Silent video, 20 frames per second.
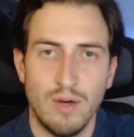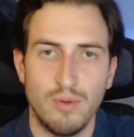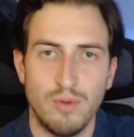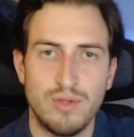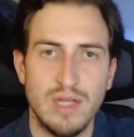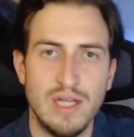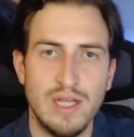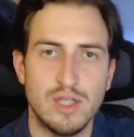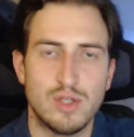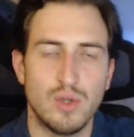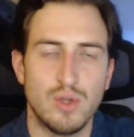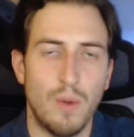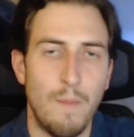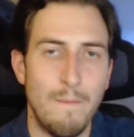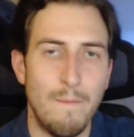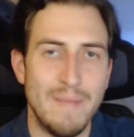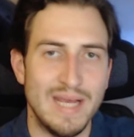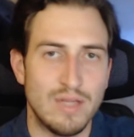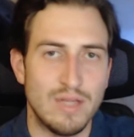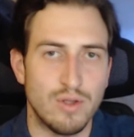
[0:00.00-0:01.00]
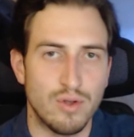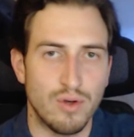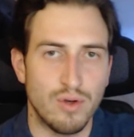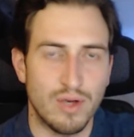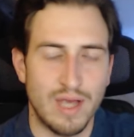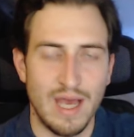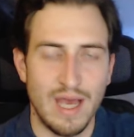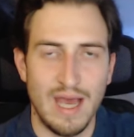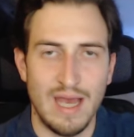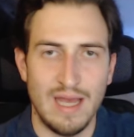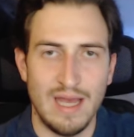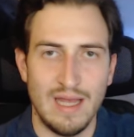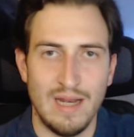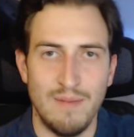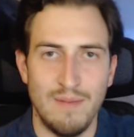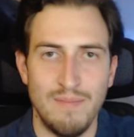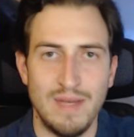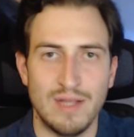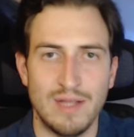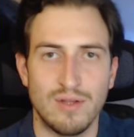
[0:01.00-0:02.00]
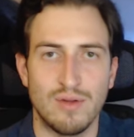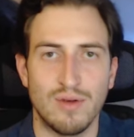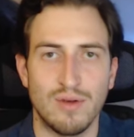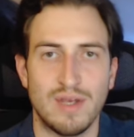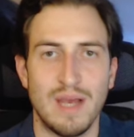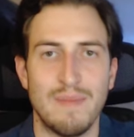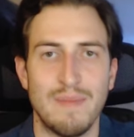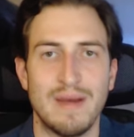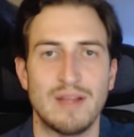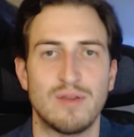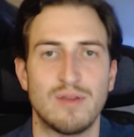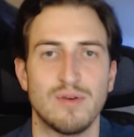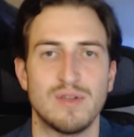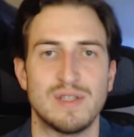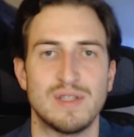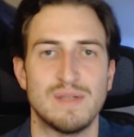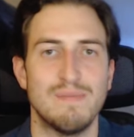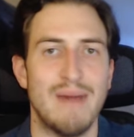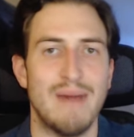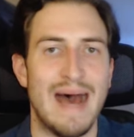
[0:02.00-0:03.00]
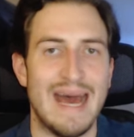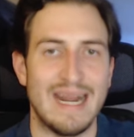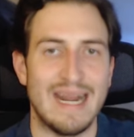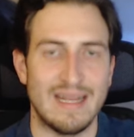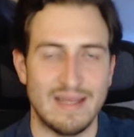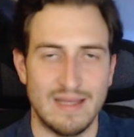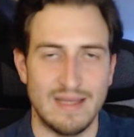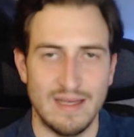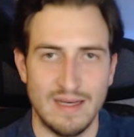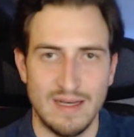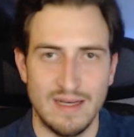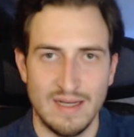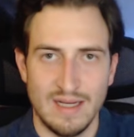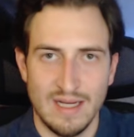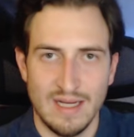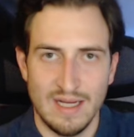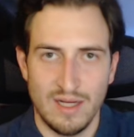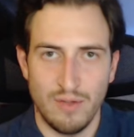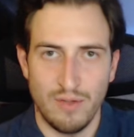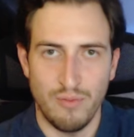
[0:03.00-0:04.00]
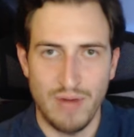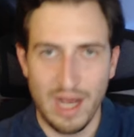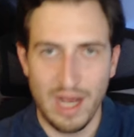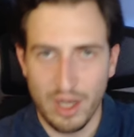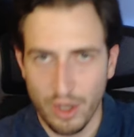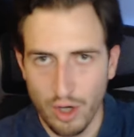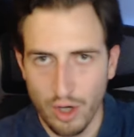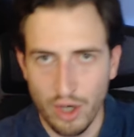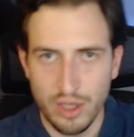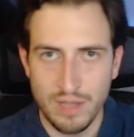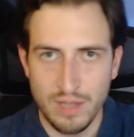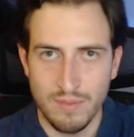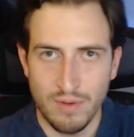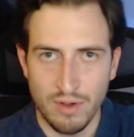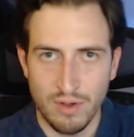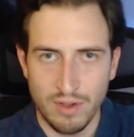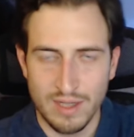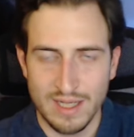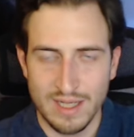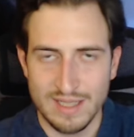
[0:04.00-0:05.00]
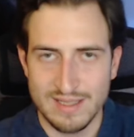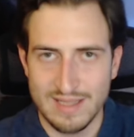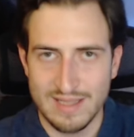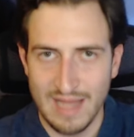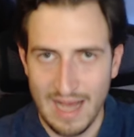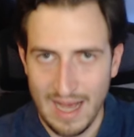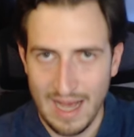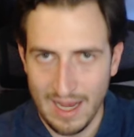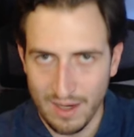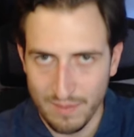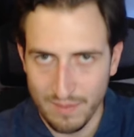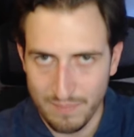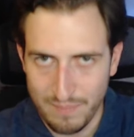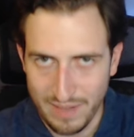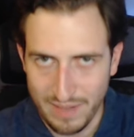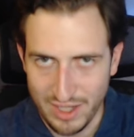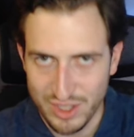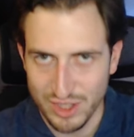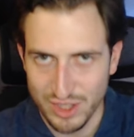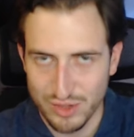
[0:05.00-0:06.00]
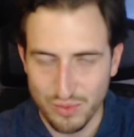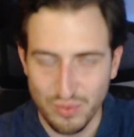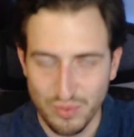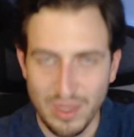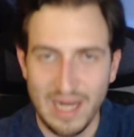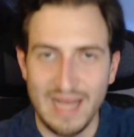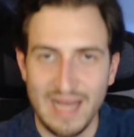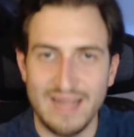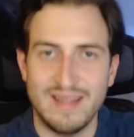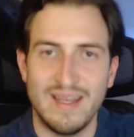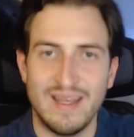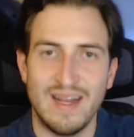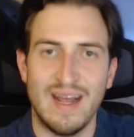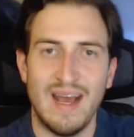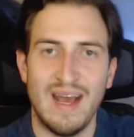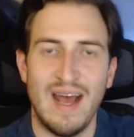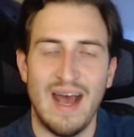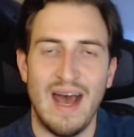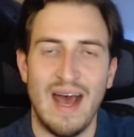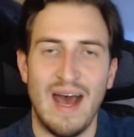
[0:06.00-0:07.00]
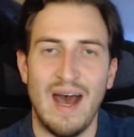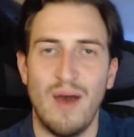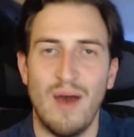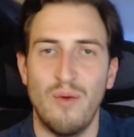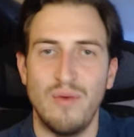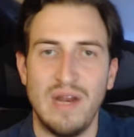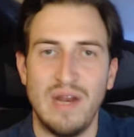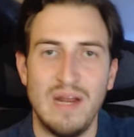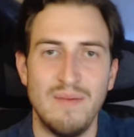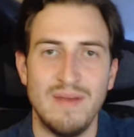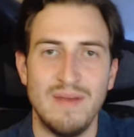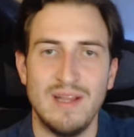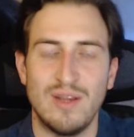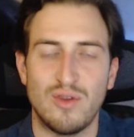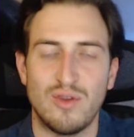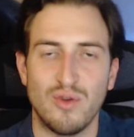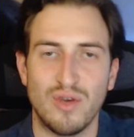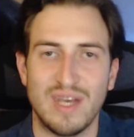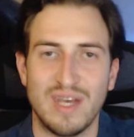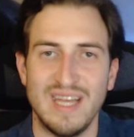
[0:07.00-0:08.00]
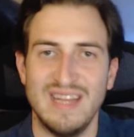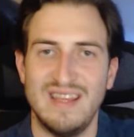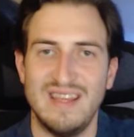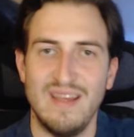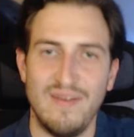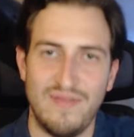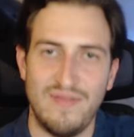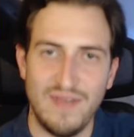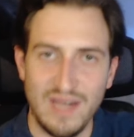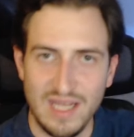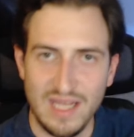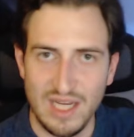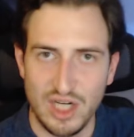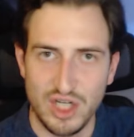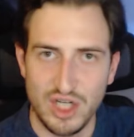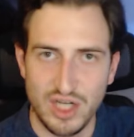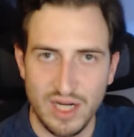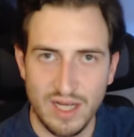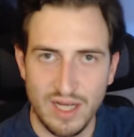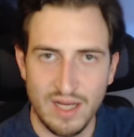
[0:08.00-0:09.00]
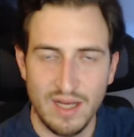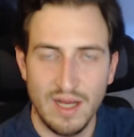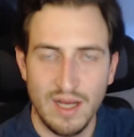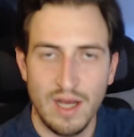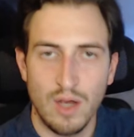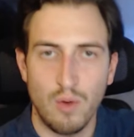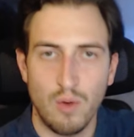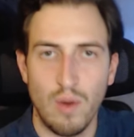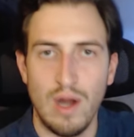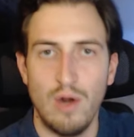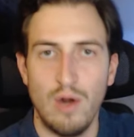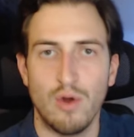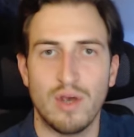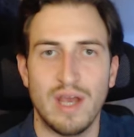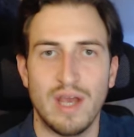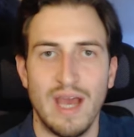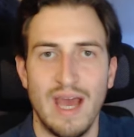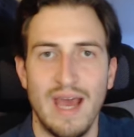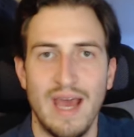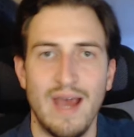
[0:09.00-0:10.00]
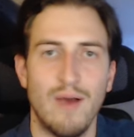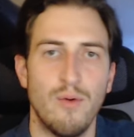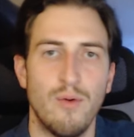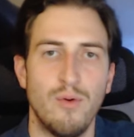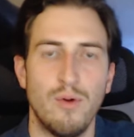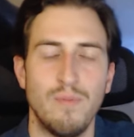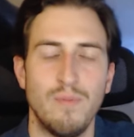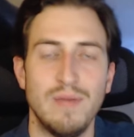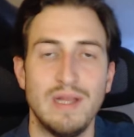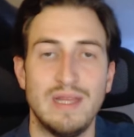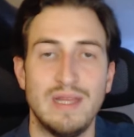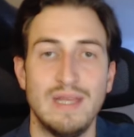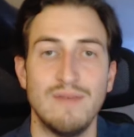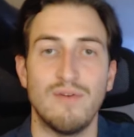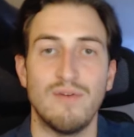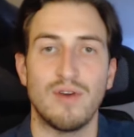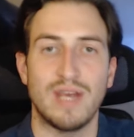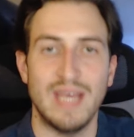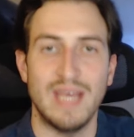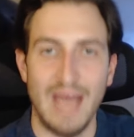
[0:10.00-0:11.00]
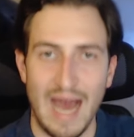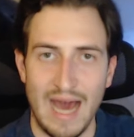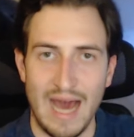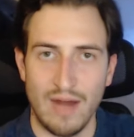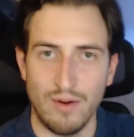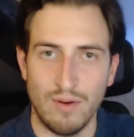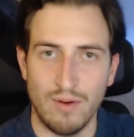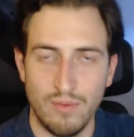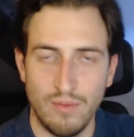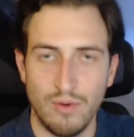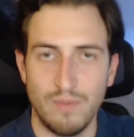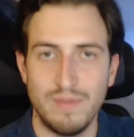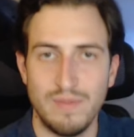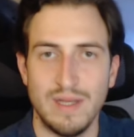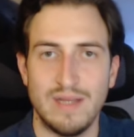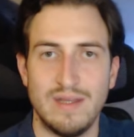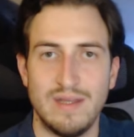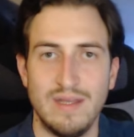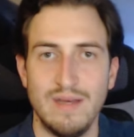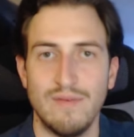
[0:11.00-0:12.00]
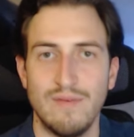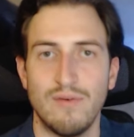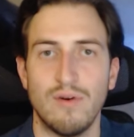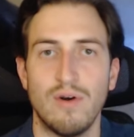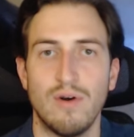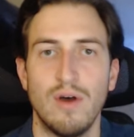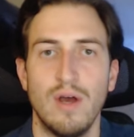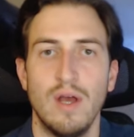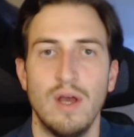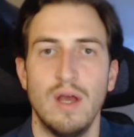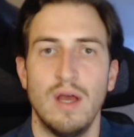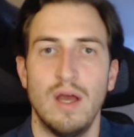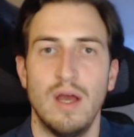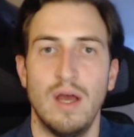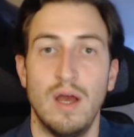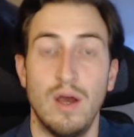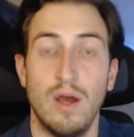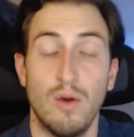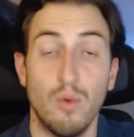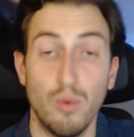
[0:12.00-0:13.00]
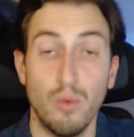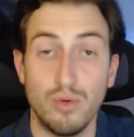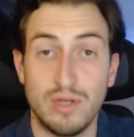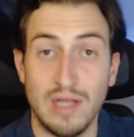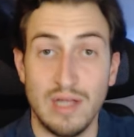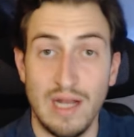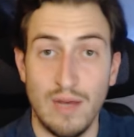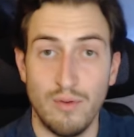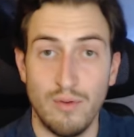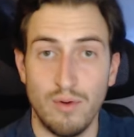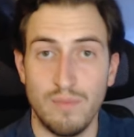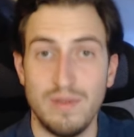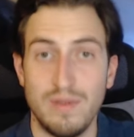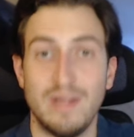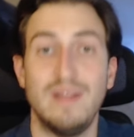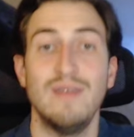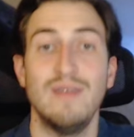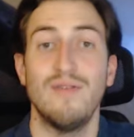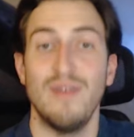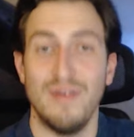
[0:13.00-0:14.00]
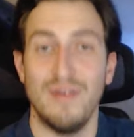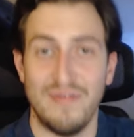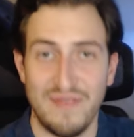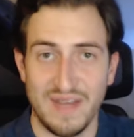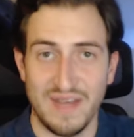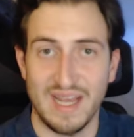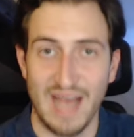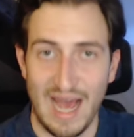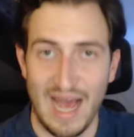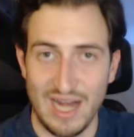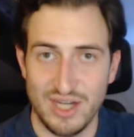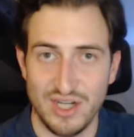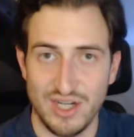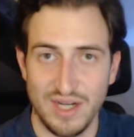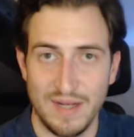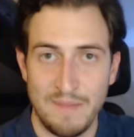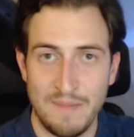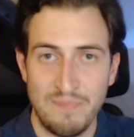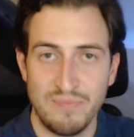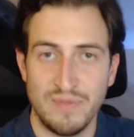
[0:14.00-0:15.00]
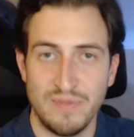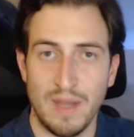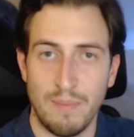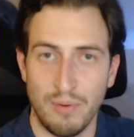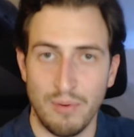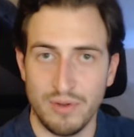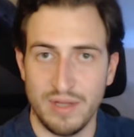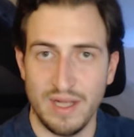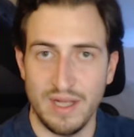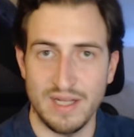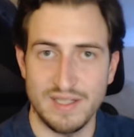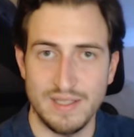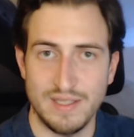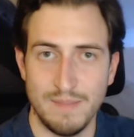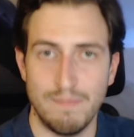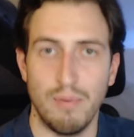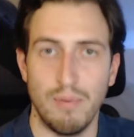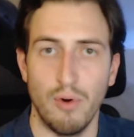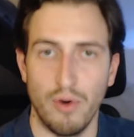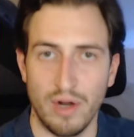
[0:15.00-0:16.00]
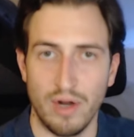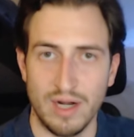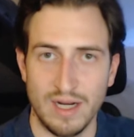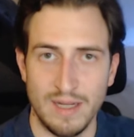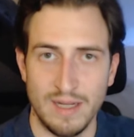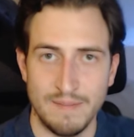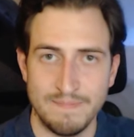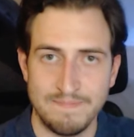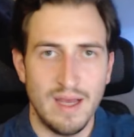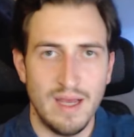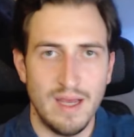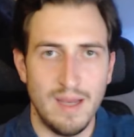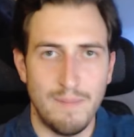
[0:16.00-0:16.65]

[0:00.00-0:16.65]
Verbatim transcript: utilizzo un metodo che è il metodo chiamato SMART, un acronimo che sta per ciascuna lettera ha un elemento che definisce quello che è un obiettivo chiaro, un obiettivo eh, utile, un obiettivo efficace da potersi porre.